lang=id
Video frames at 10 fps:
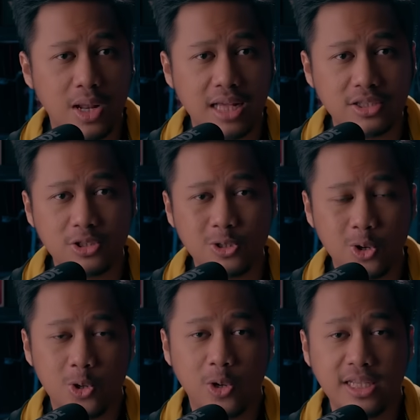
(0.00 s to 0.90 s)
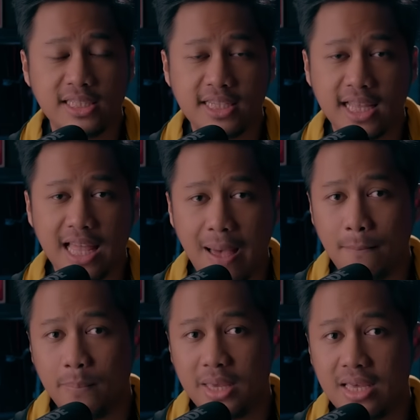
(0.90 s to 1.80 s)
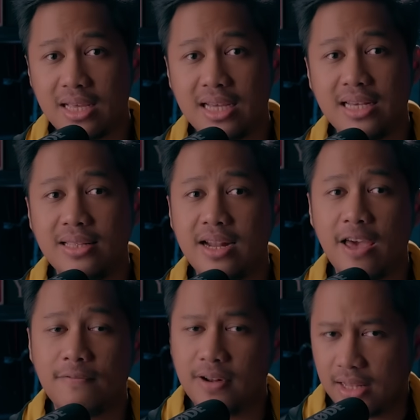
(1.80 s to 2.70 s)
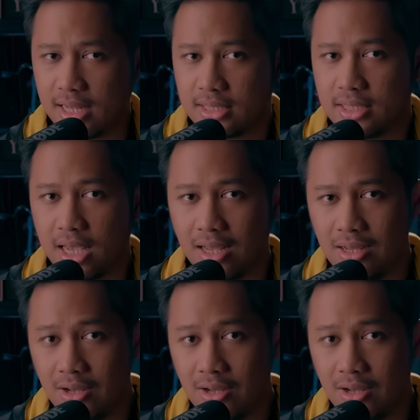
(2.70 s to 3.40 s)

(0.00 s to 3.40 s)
langsung nodongin senjata api ke driver taksinya.